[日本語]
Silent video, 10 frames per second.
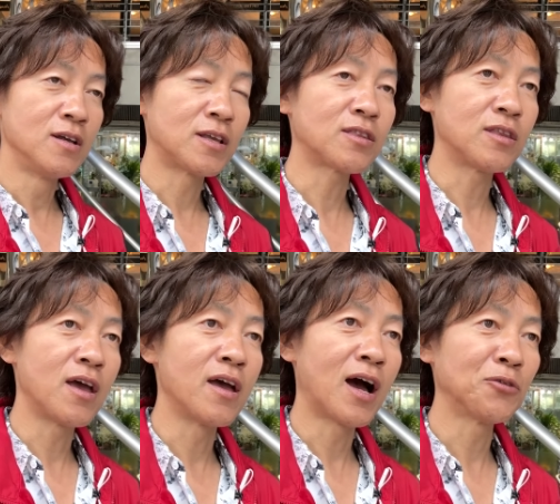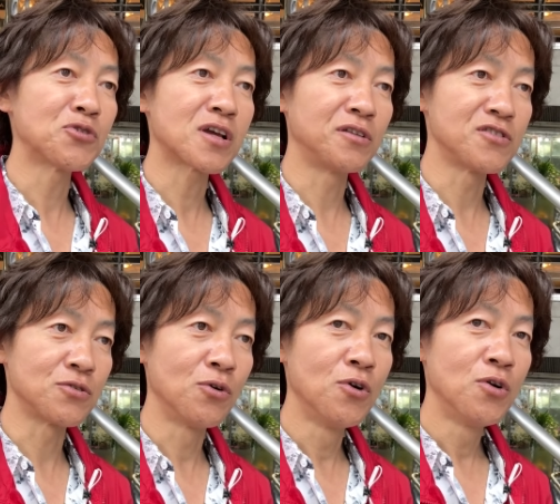だって半年間です
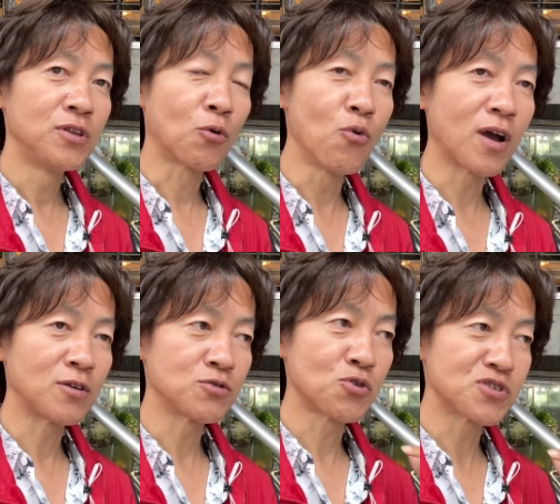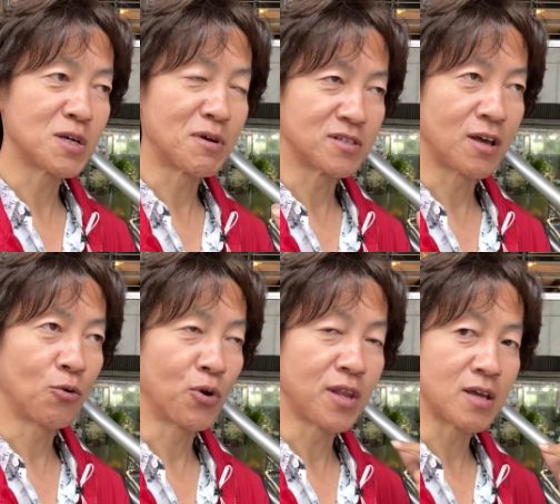よ。で今回正直言いますね、
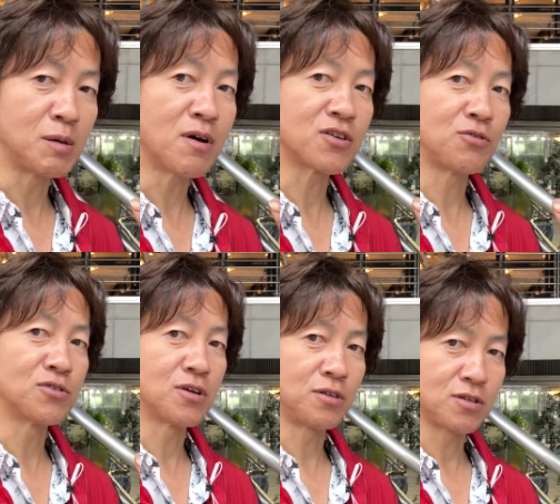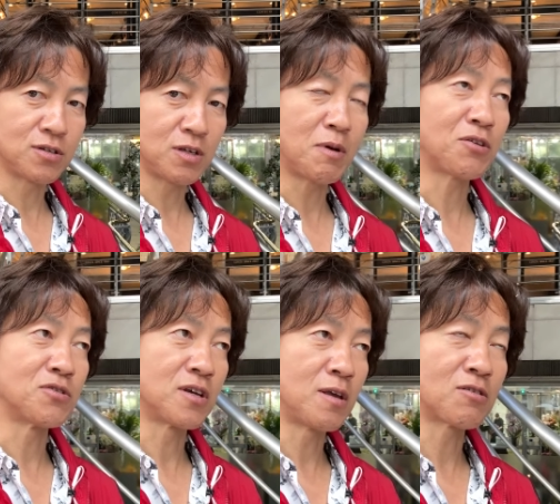これね29,000円です。
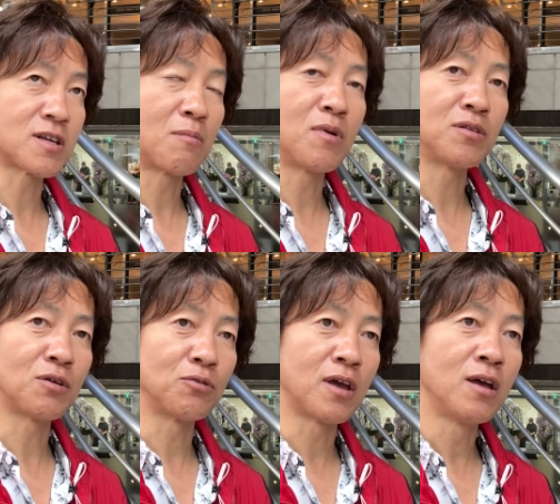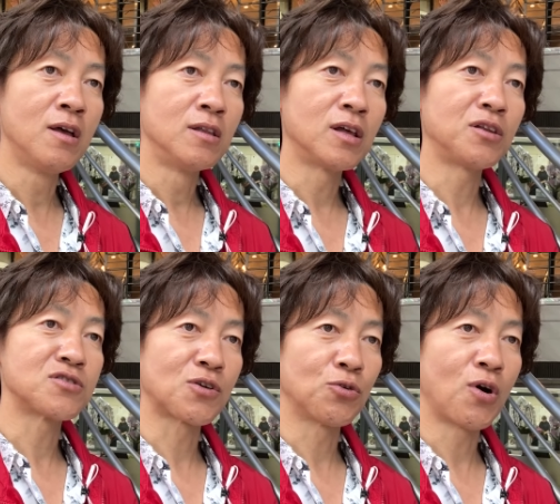29,000円、約30,000円だもんね。なんで
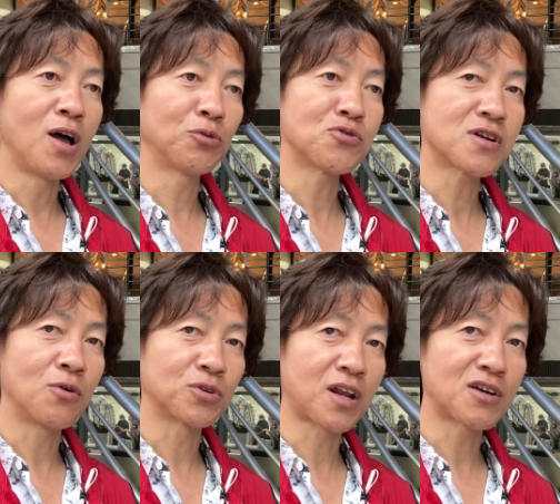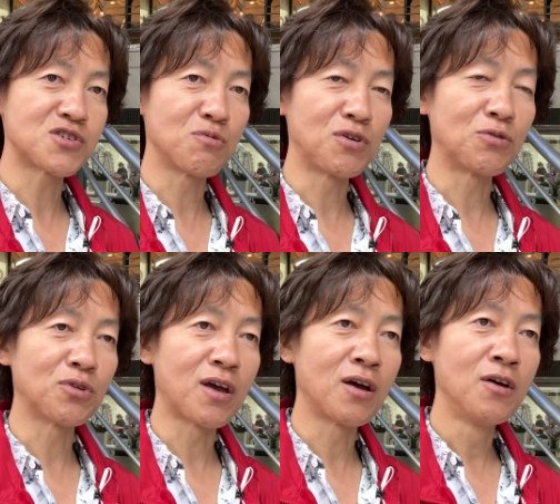すけど半年間ほったらかしでもいい
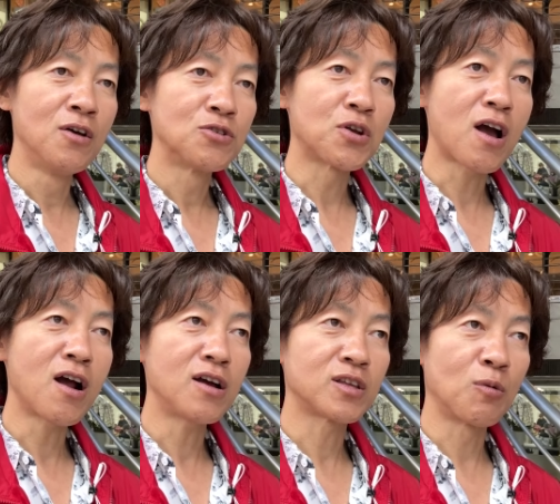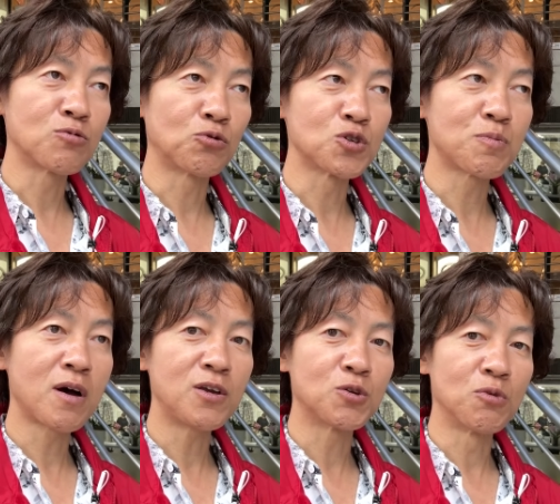ので、それ考えたら僕
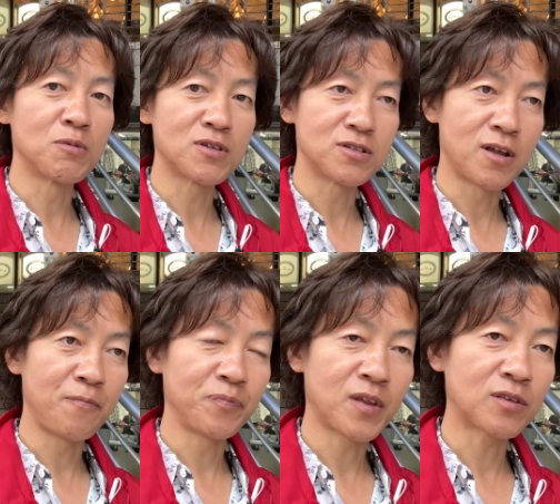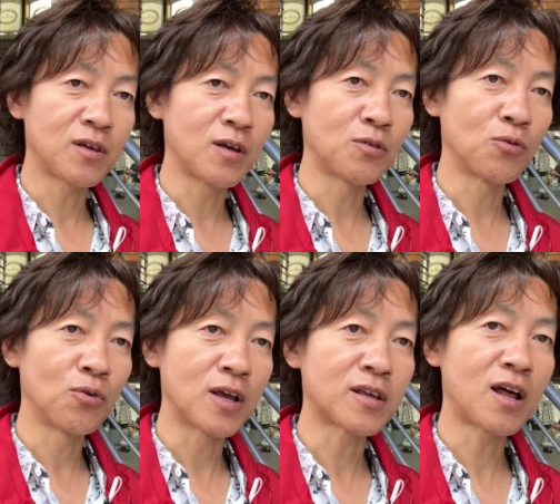コスパいいと思いますね。だって
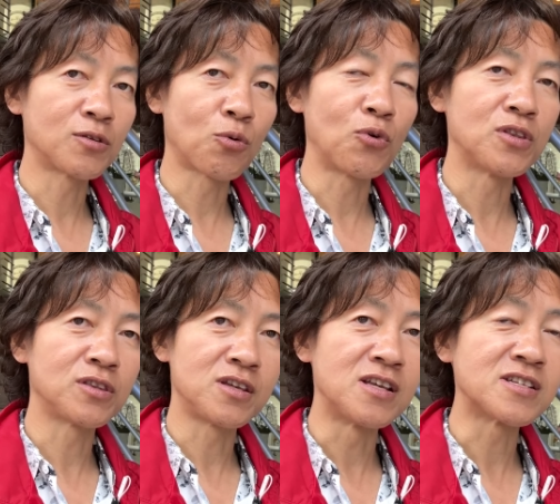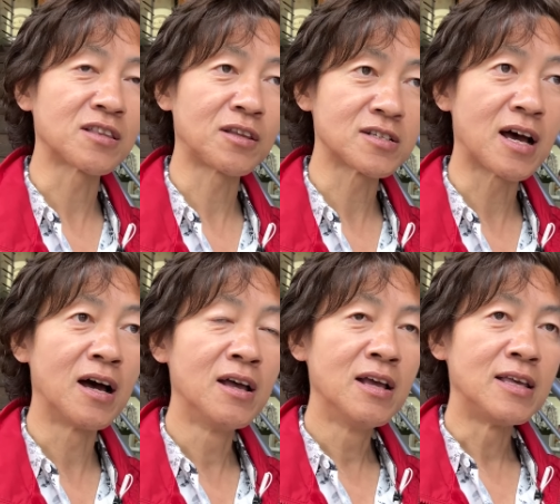下手なとこ行っちゃってさ、
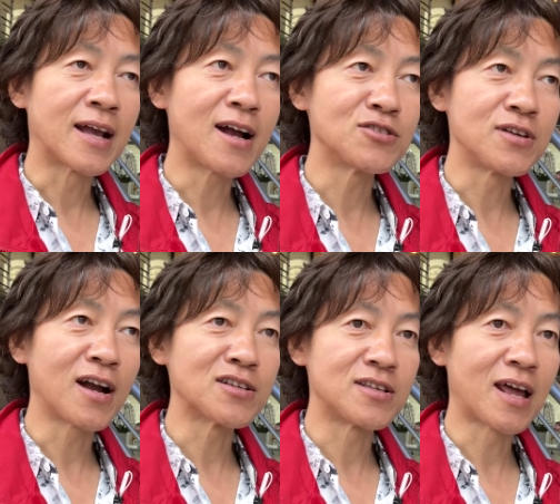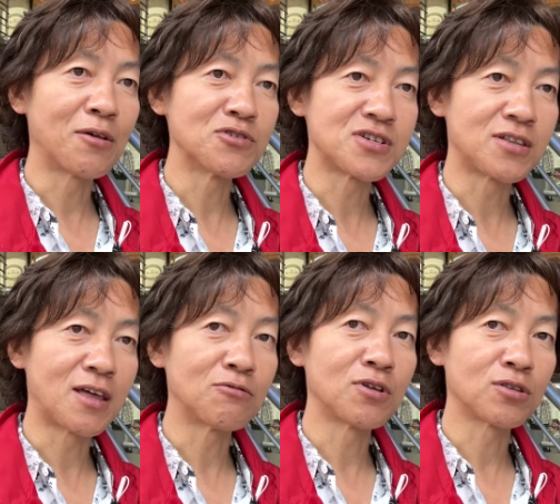1ヶ月2ヶ月でやり直しっ
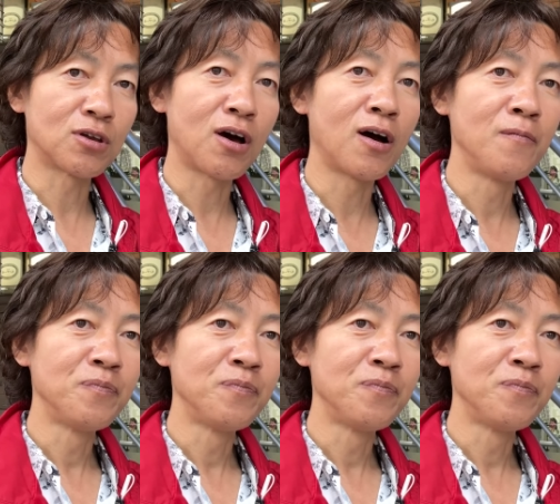てやるんだったら、